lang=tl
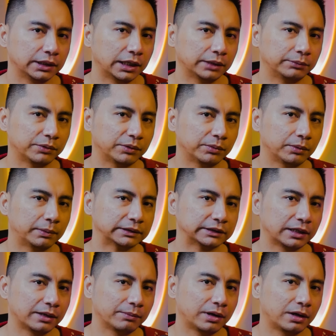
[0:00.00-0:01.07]
at
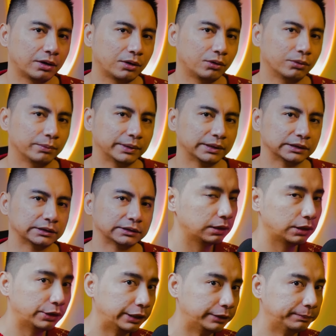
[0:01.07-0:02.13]
magbabasa ng mga comments.
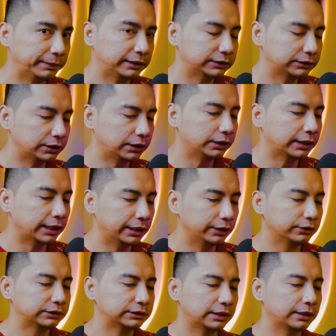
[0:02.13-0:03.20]
Alright, mag-start tayo
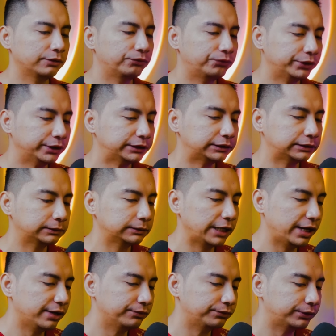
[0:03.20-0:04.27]
dun sa first
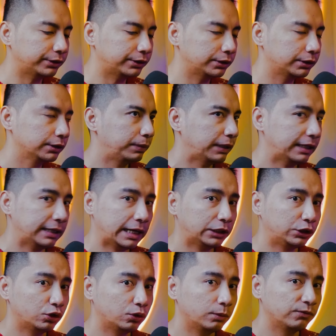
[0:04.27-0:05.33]
ever
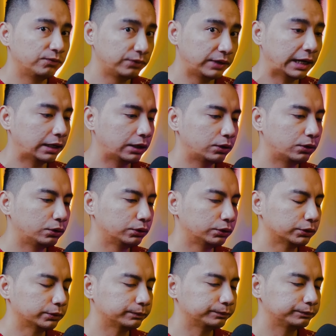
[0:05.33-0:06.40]
planadong vlog ko,
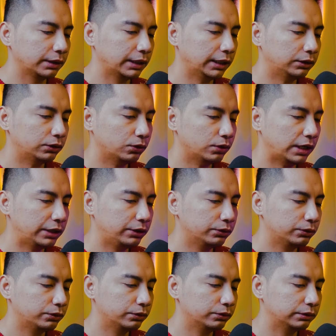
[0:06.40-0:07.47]
no? Ito ay
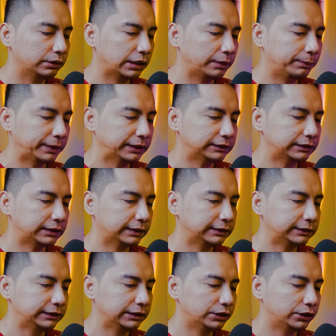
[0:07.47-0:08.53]
yung
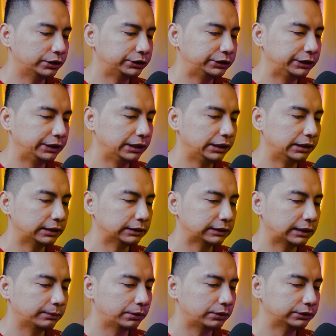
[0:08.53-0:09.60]
nagpa-stud si Hershey.
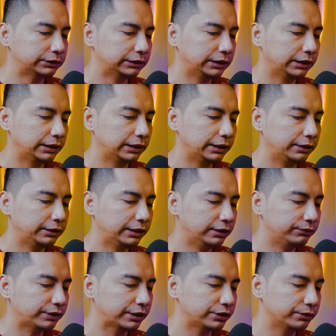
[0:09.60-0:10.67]
Kasama ko si
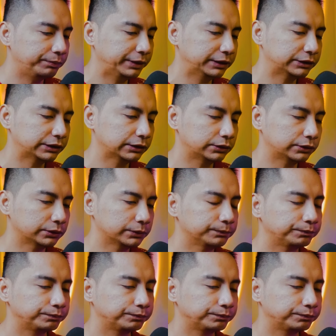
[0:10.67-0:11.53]
Nilvan, yung pinsan ko.